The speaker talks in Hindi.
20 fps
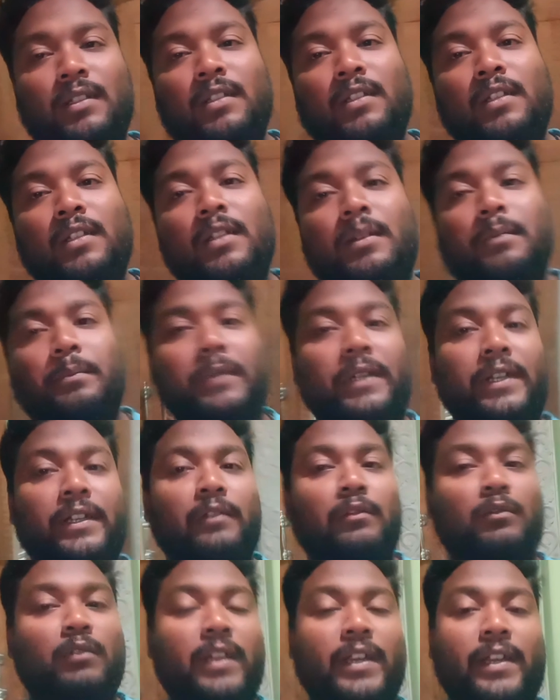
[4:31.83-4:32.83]
वीडियो को
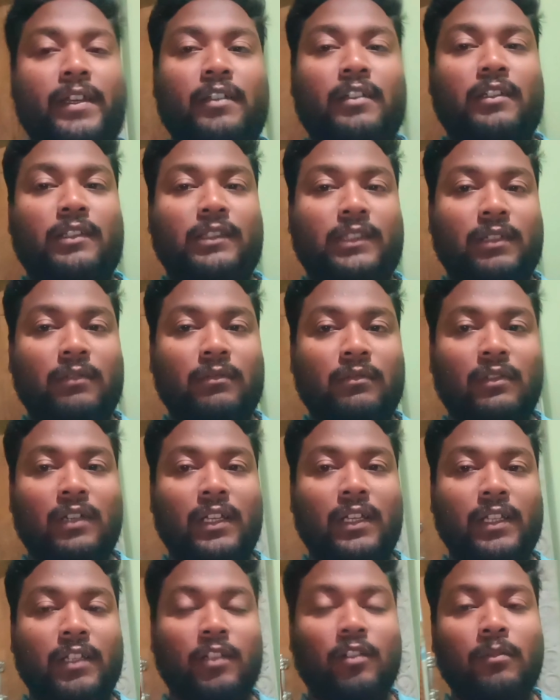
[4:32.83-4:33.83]
एंड करता हूँ आई
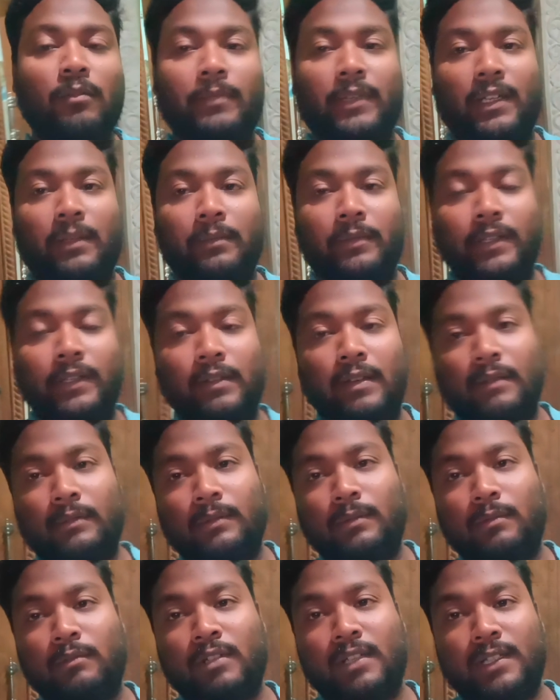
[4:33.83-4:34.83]
होप मेरा वीडियो आप सबको
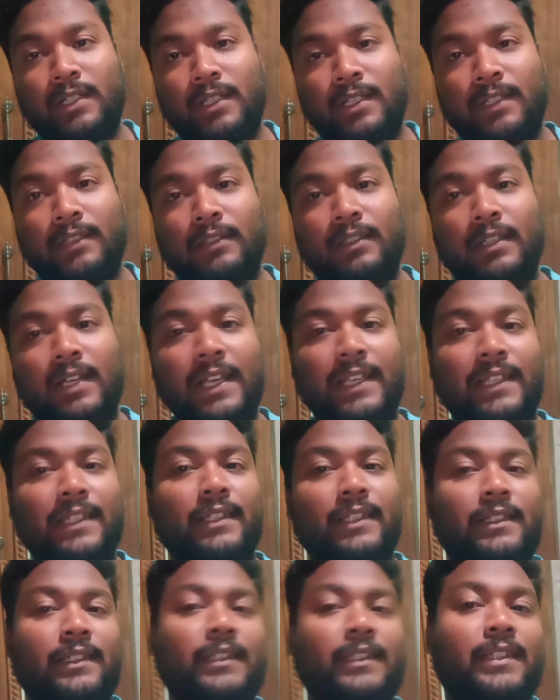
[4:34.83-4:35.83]
अच्छा लगा तो लाइक
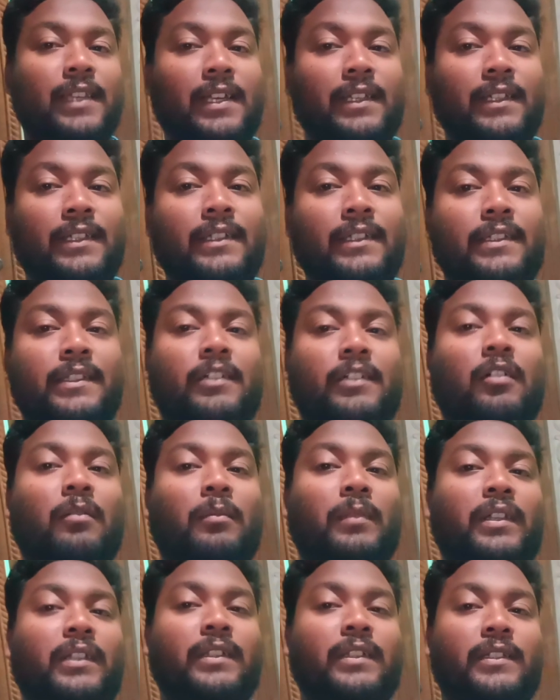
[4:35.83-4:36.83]
कीजिए शेयर कीजिए कमेंट
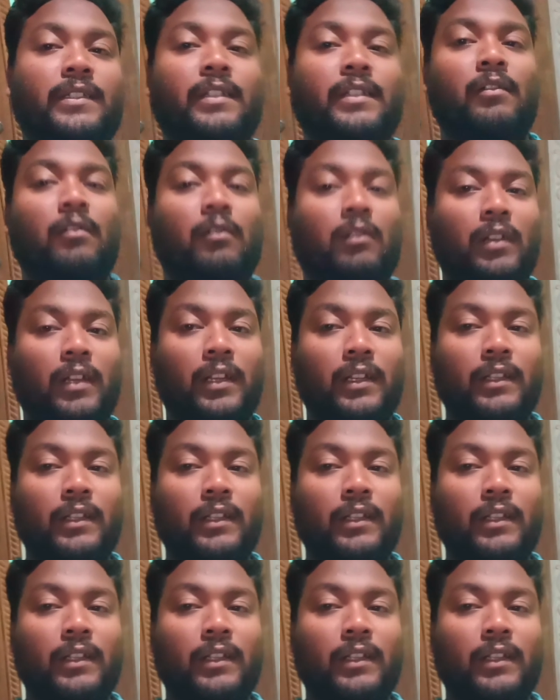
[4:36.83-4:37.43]
कीजिए गुड नाइट